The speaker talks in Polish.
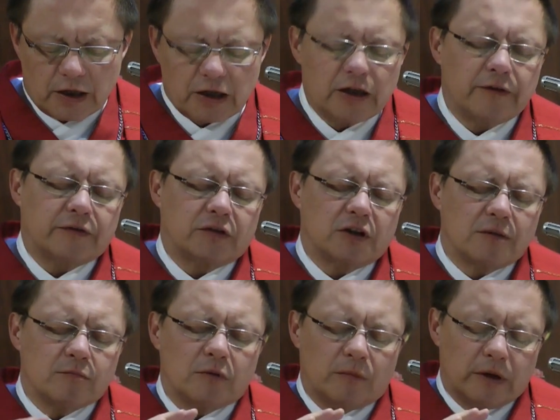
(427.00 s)
I w tym
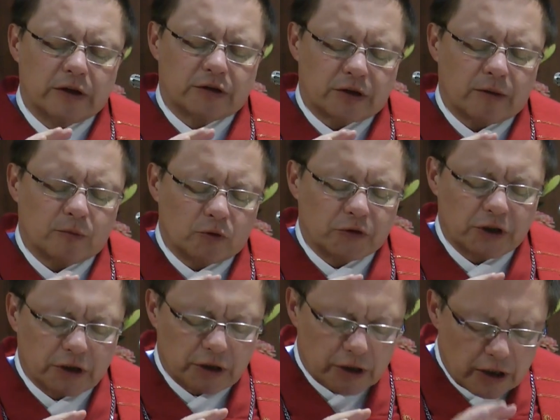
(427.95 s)
momencie
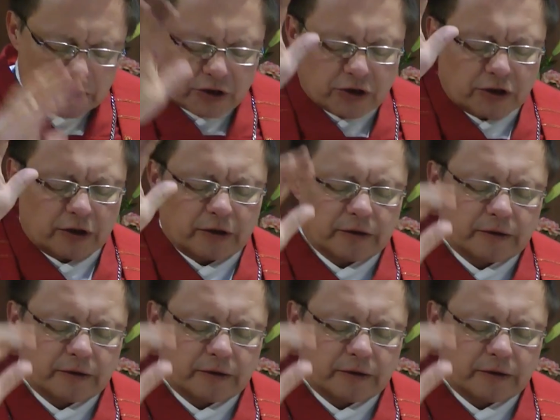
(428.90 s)
mówi: idźcie.